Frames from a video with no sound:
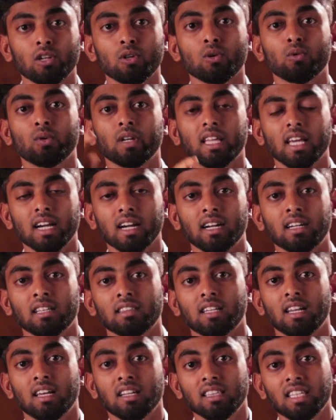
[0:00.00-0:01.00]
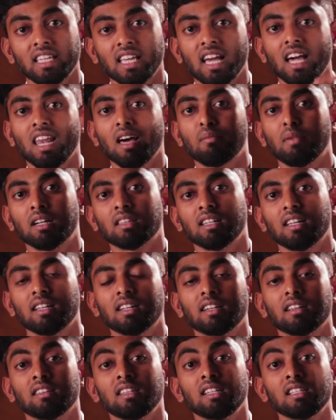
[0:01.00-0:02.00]
இருக்கக்கூடிய இருந்து ஏழாம் இடத்துல
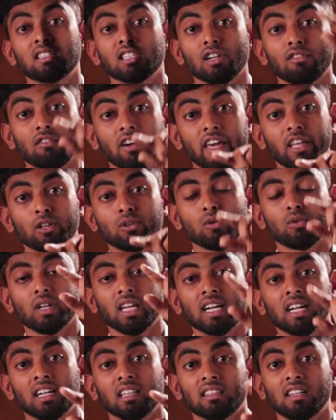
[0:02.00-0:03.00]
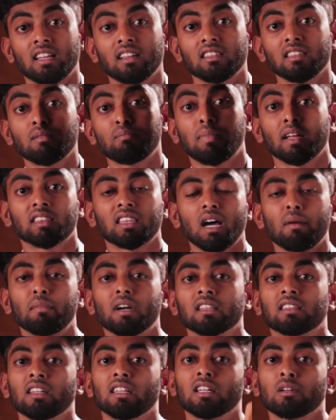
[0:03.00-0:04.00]
இருக்கிறது செவ்வாய் இருக்கக்கூடிய இருந்து பத்தாம்
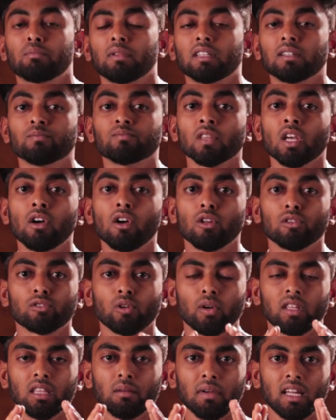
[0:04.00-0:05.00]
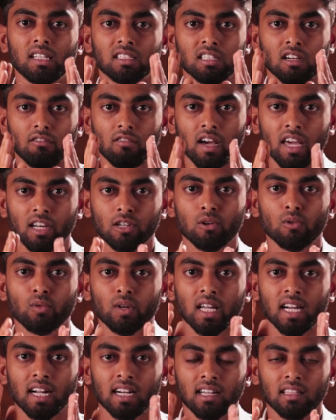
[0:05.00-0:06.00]
இடத்துல இருப்பது ஸோ இந்த மாதிரி செவ்வாய்
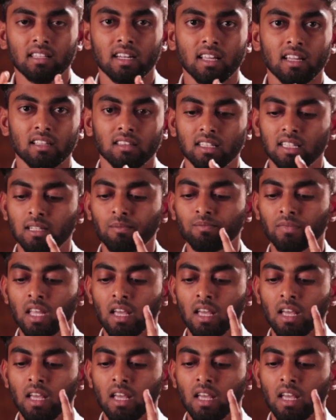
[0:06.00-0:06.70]
இருக்கக்கூடிய இருந்து